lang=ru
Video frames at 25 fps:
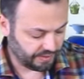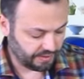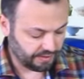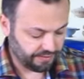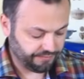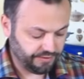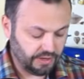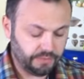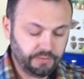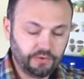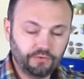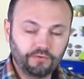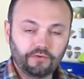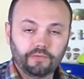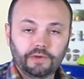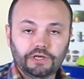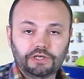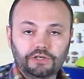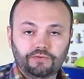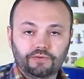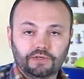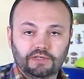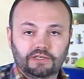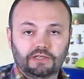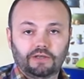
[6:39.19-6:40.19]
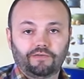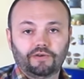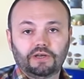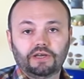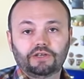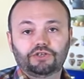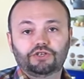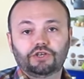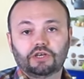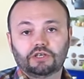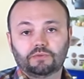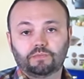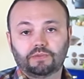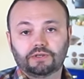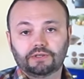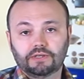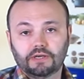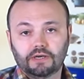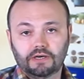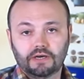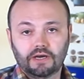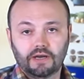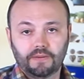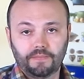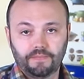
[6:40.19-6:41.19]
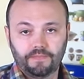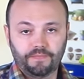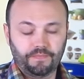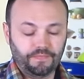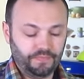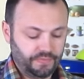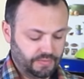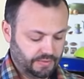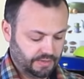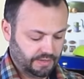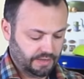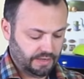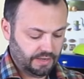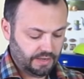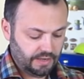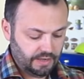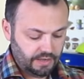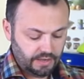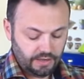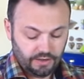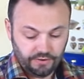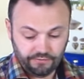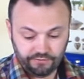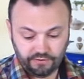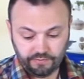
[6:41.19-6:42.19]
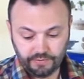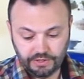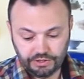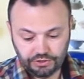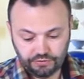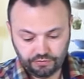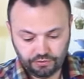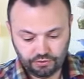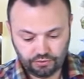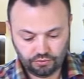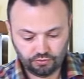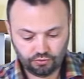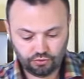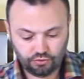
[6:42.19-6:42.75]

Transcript: время вымачивания составляет час-полтора. Вымачивать